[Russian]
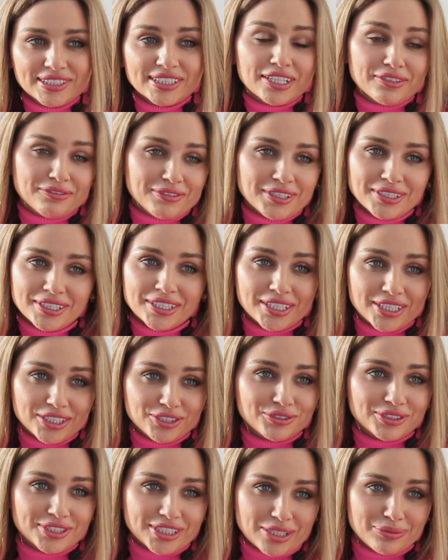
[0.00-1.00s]
Сарафанное
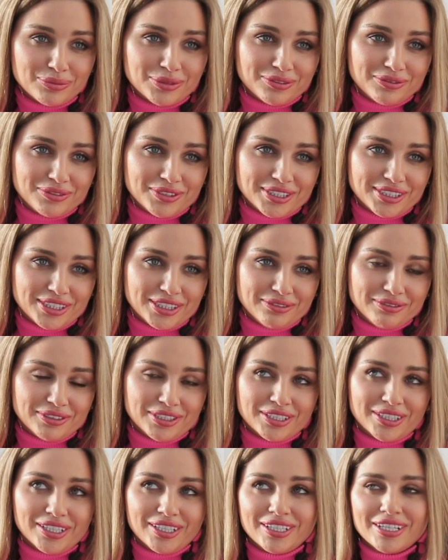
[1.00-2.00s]
радио самое
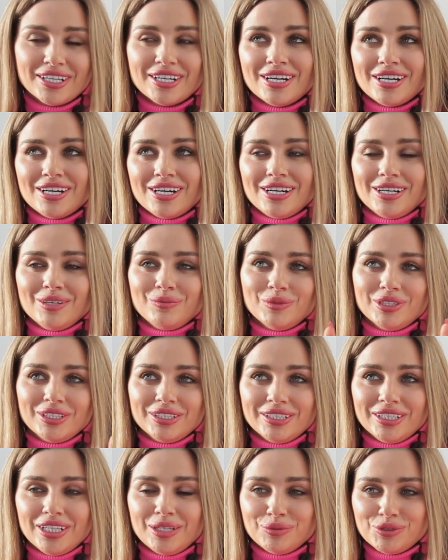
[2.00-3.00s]
эффективное, да. как
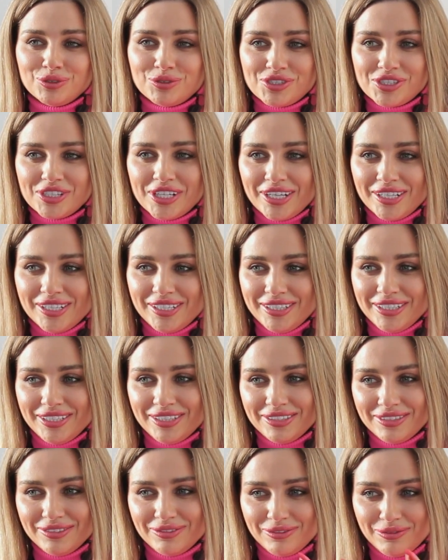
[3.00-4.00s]
мы
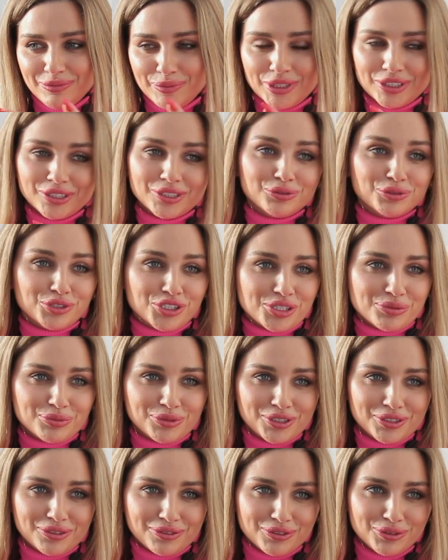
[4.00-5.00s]
обсуждали в предыдущем
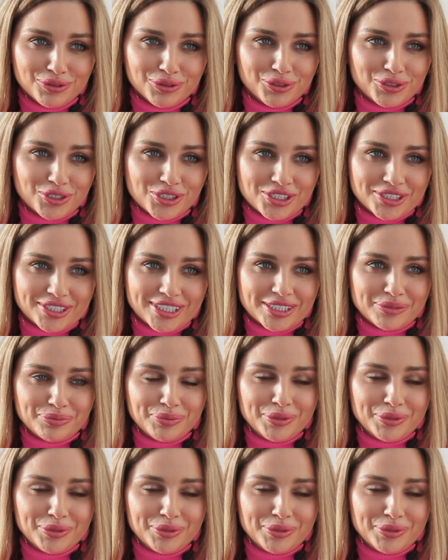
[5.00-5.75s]
интервью тоже со